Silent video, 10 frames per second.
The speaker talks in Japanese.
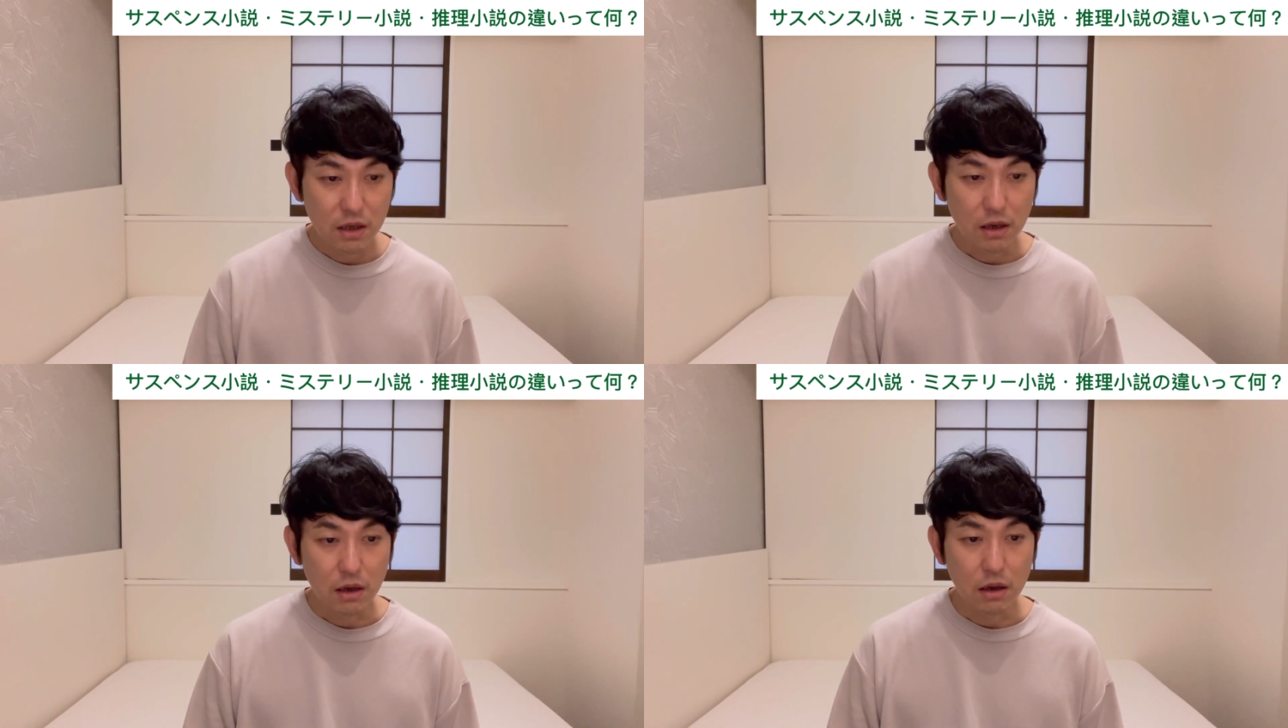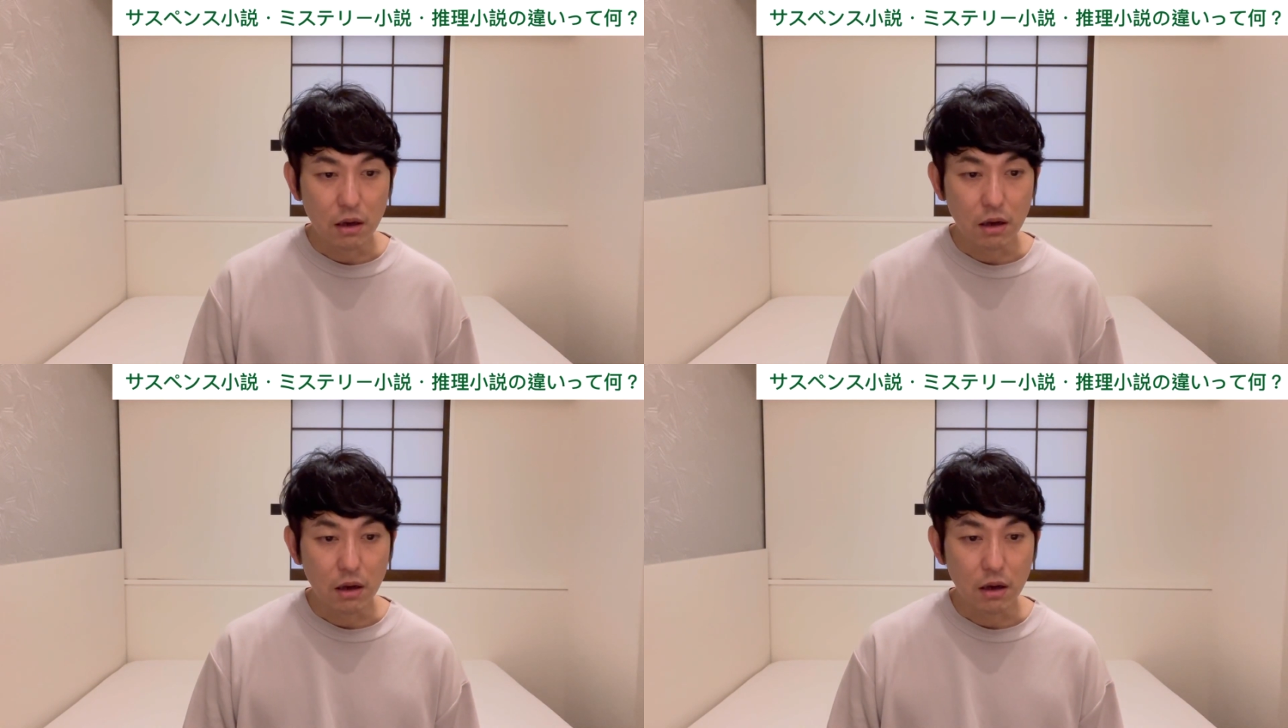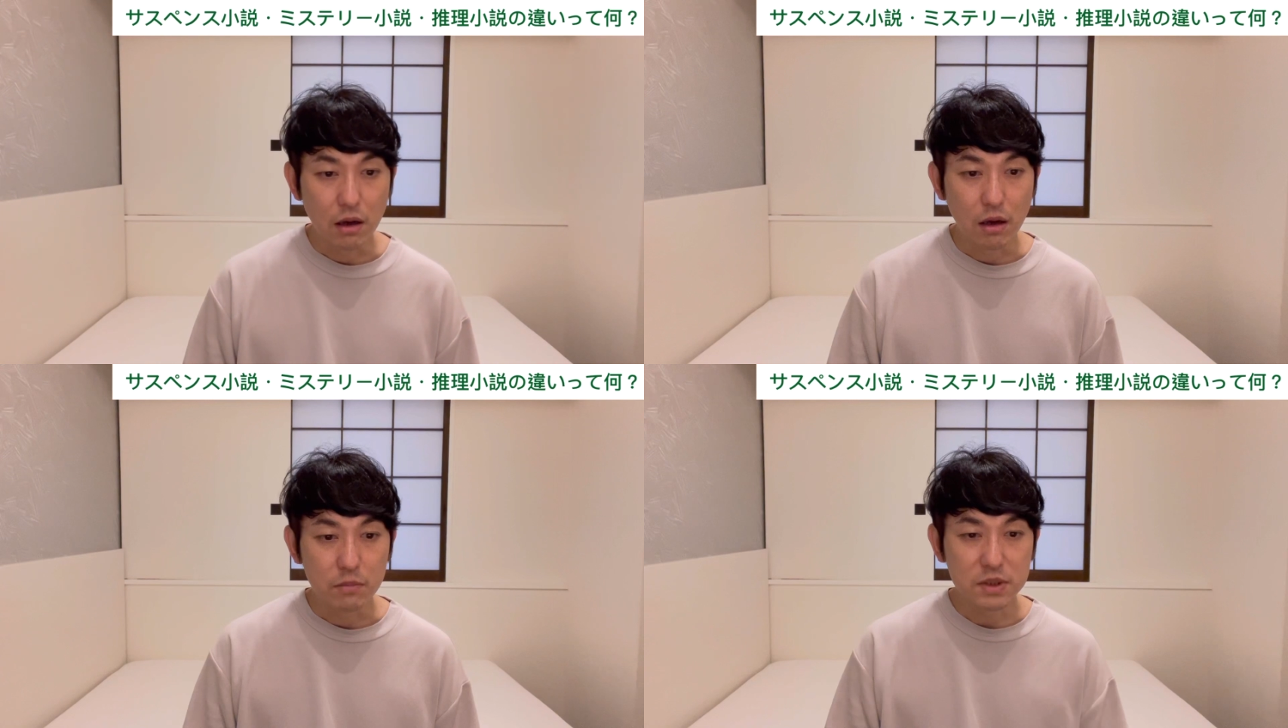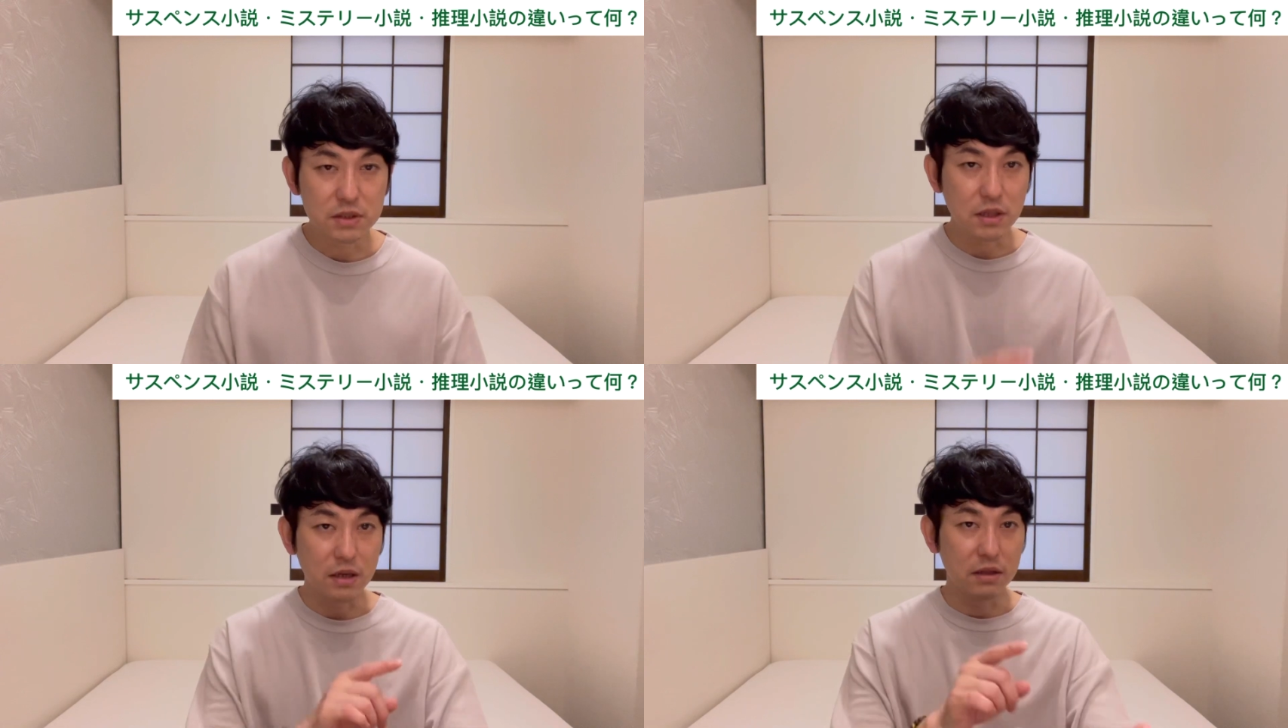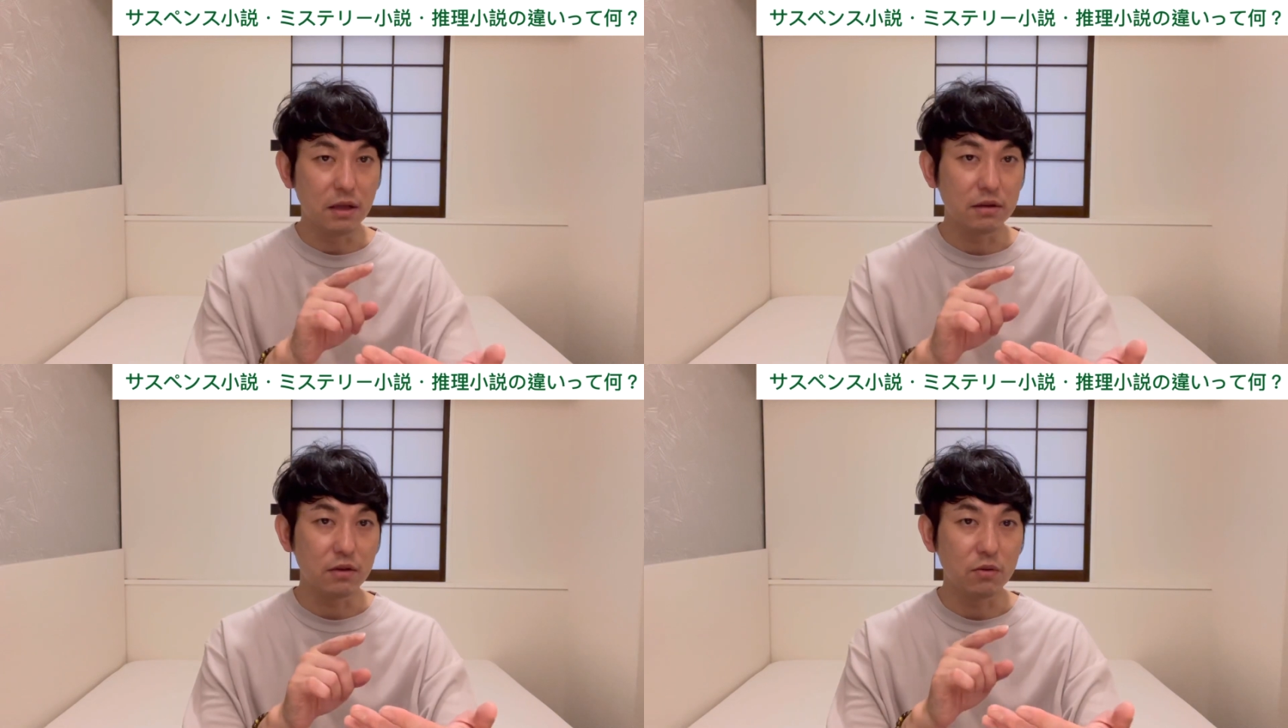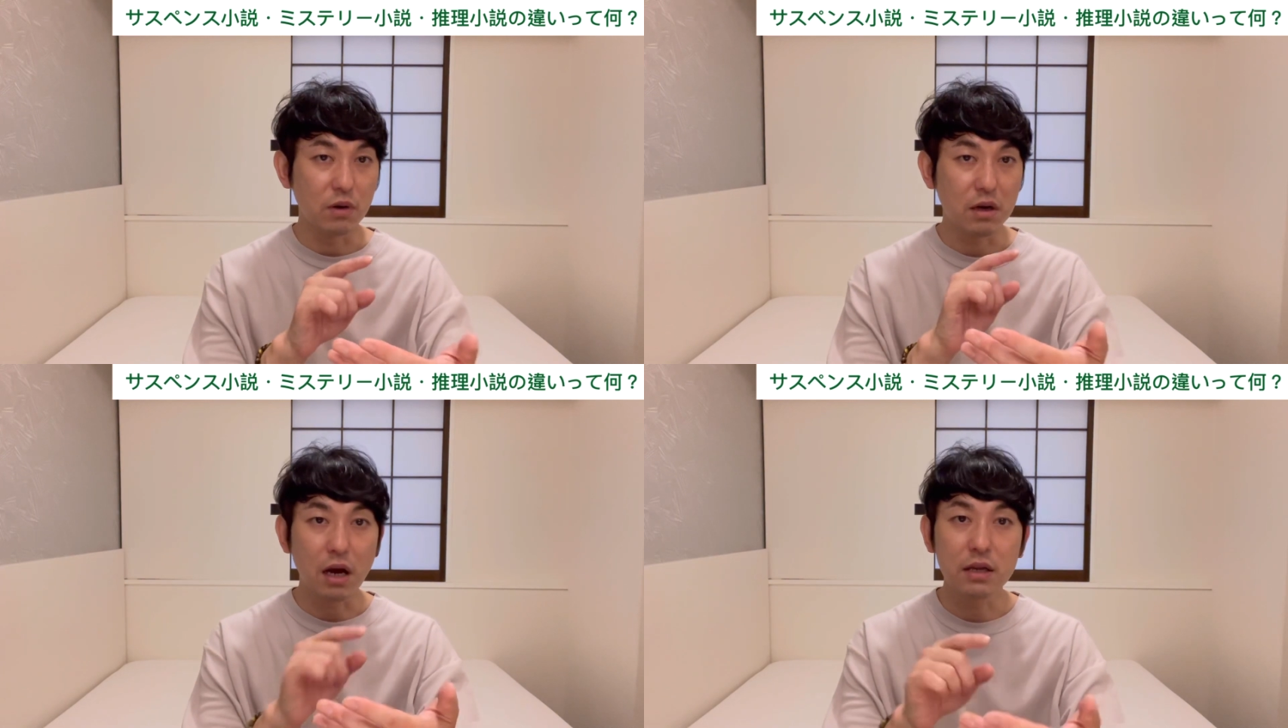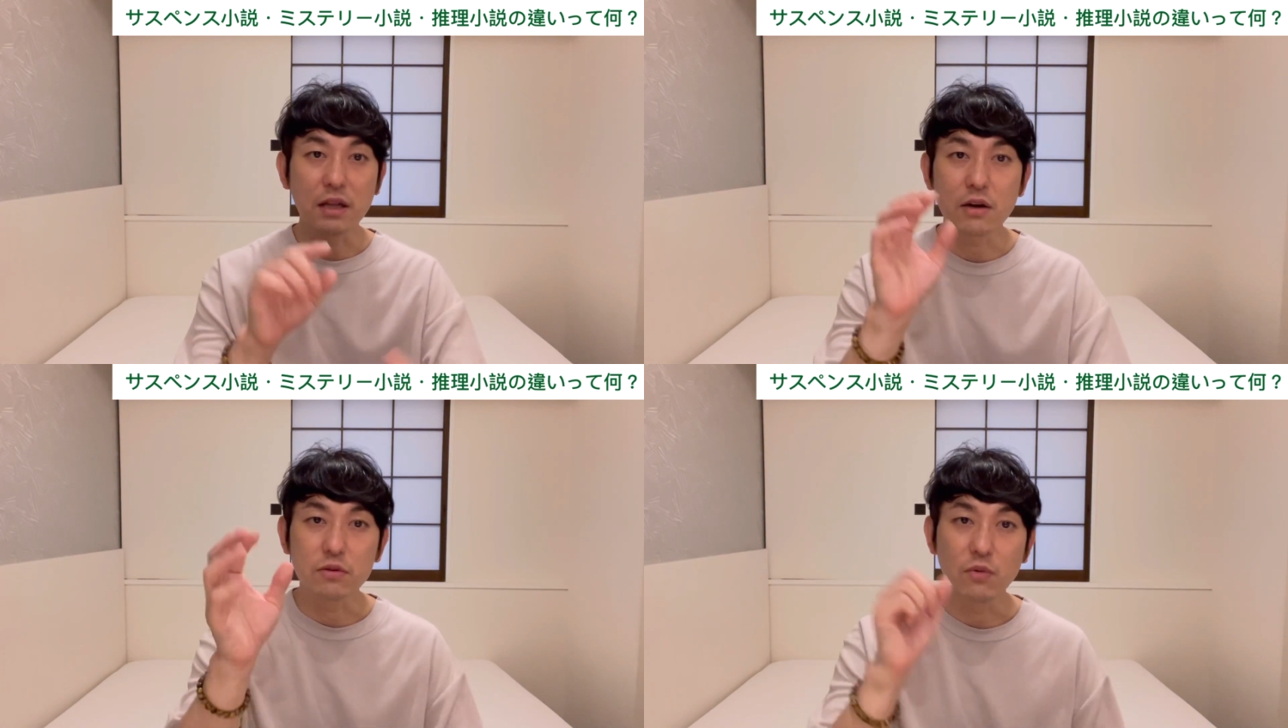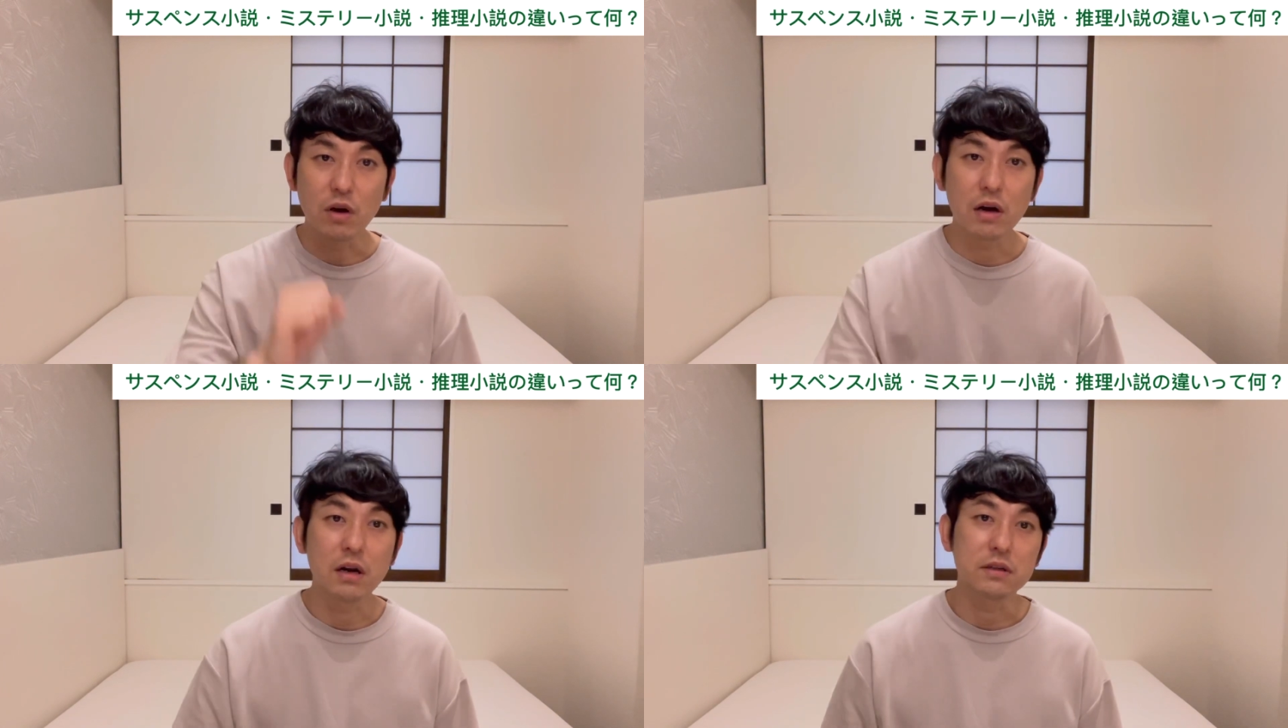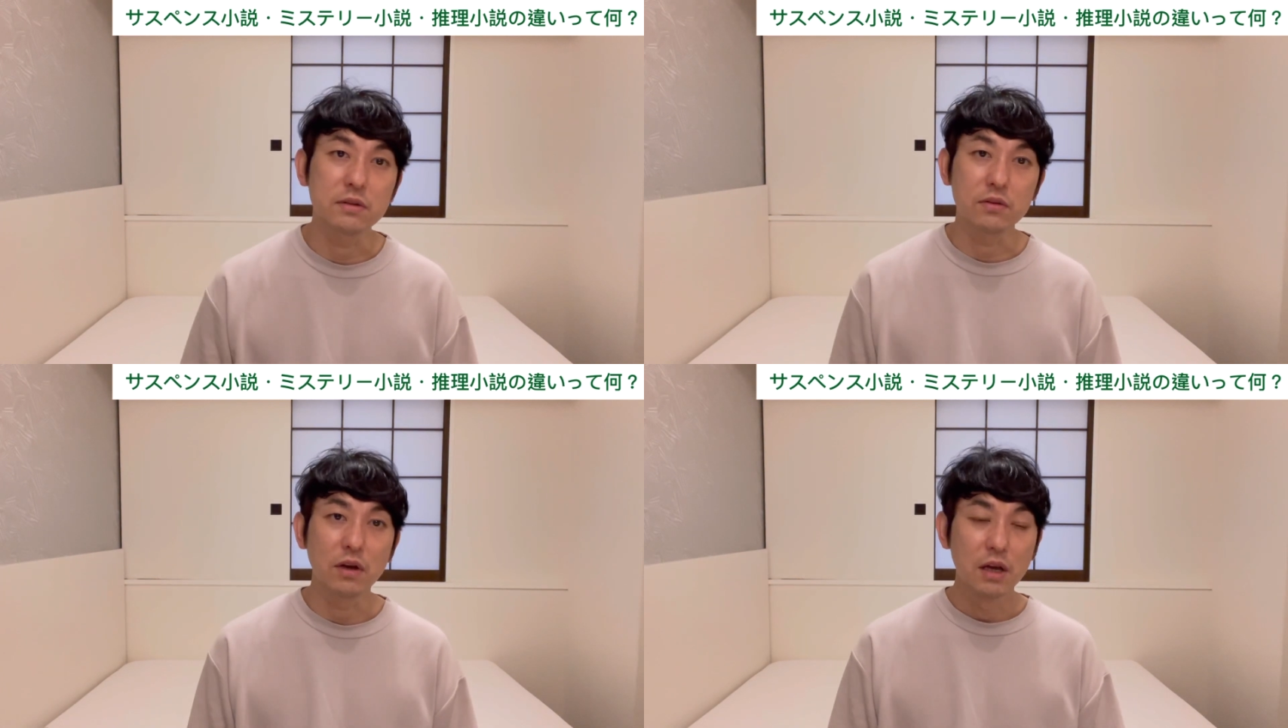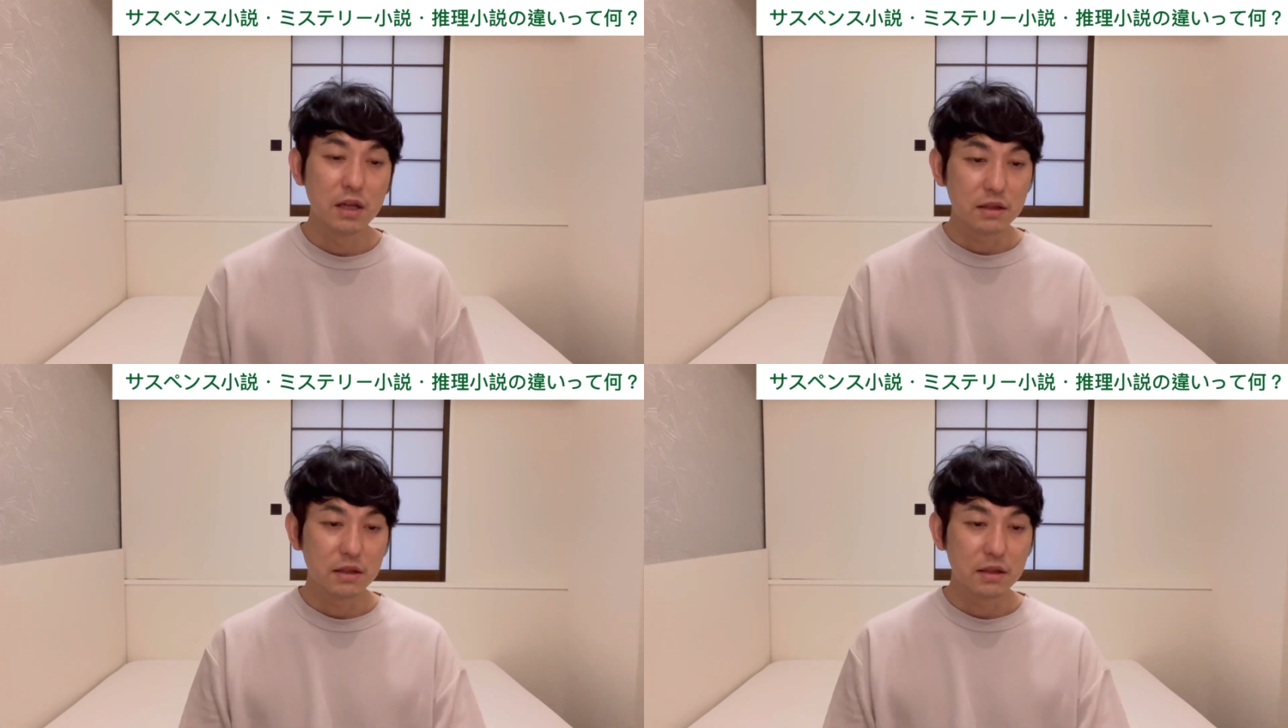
えー、ミステリーなんていうのが書いてあるにもかかわらずですよ、